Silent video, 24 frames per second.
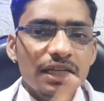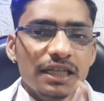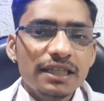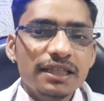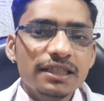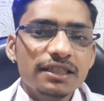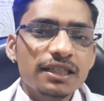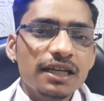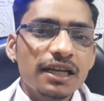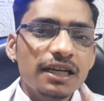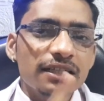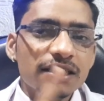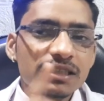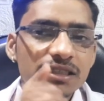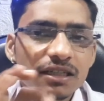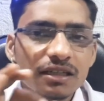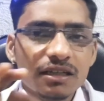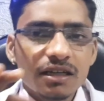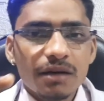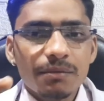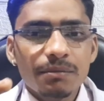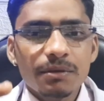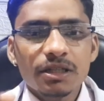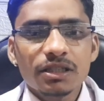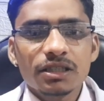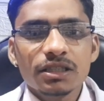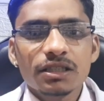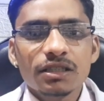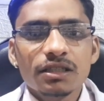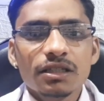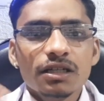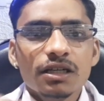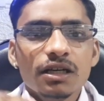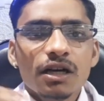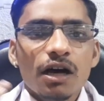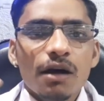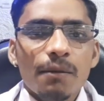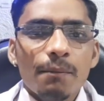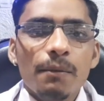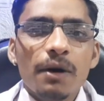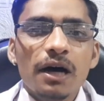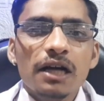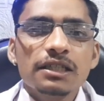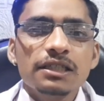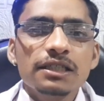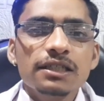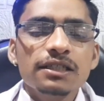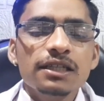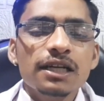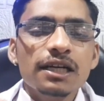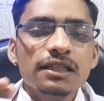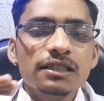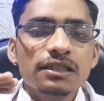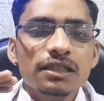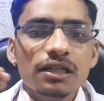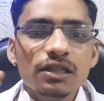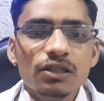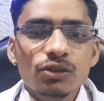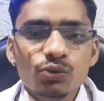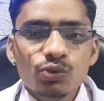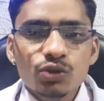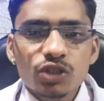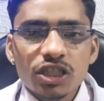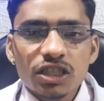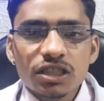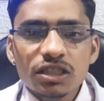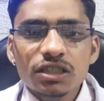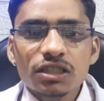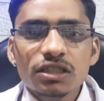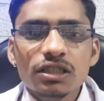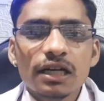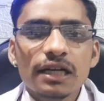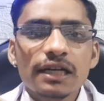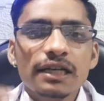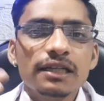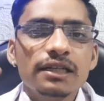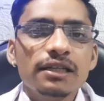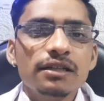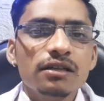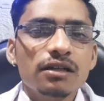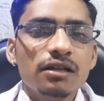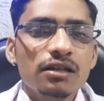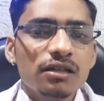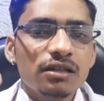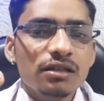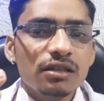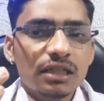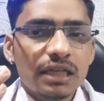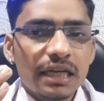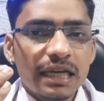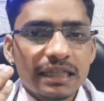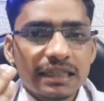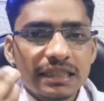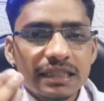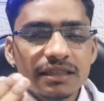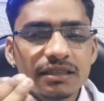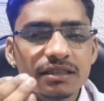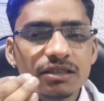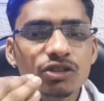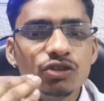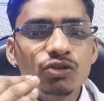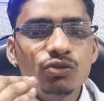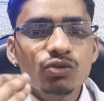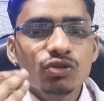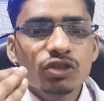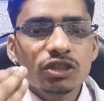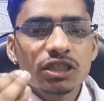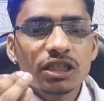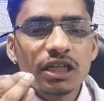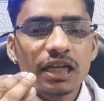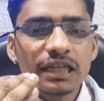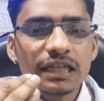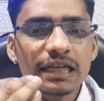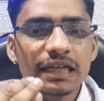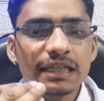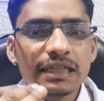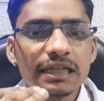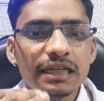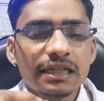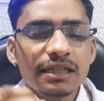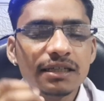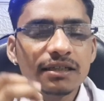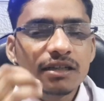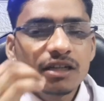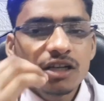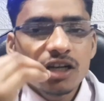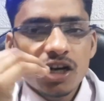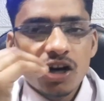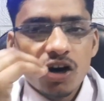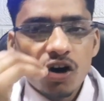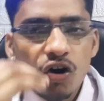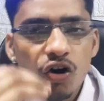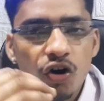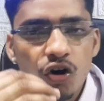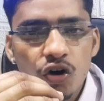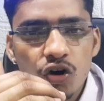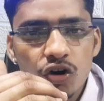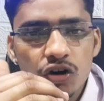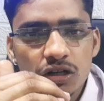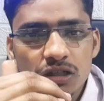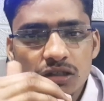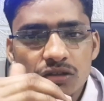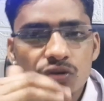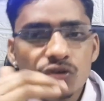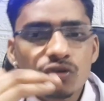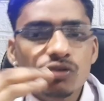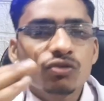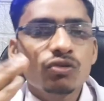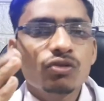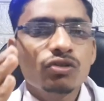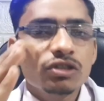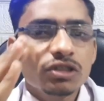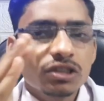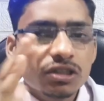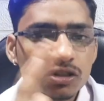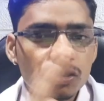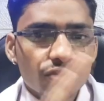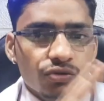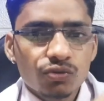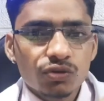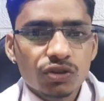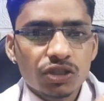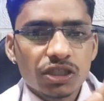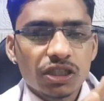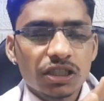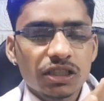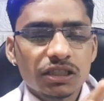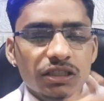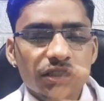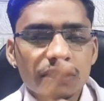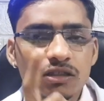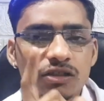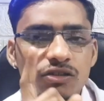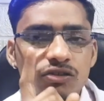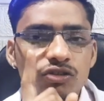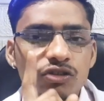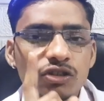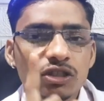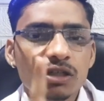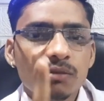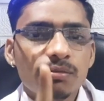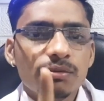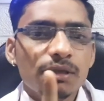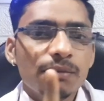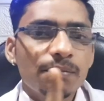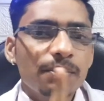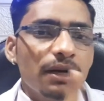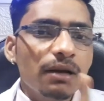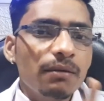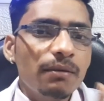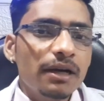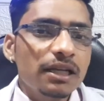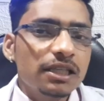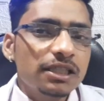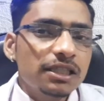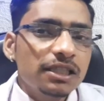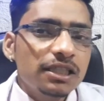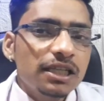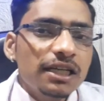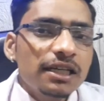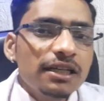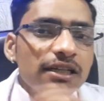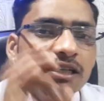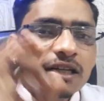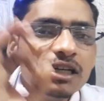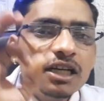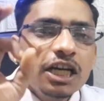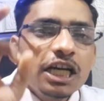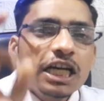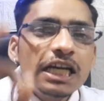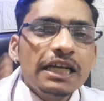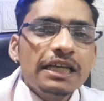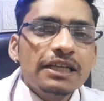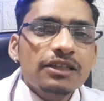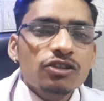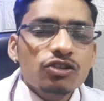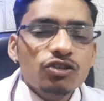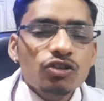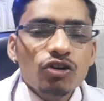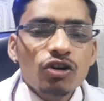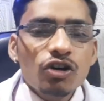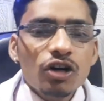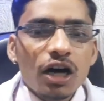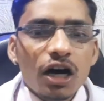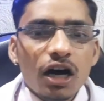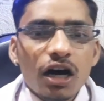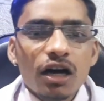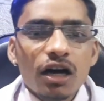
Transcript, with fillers: ये सारे इसके काम रहते हैं बात की जाए इसके यूजेस की यानी कि कैसे इसका यूज़ किया जाता है और कौन कौन इसका यूज़ कर सकते हैं तो सबसे पहले बात की जाए इसको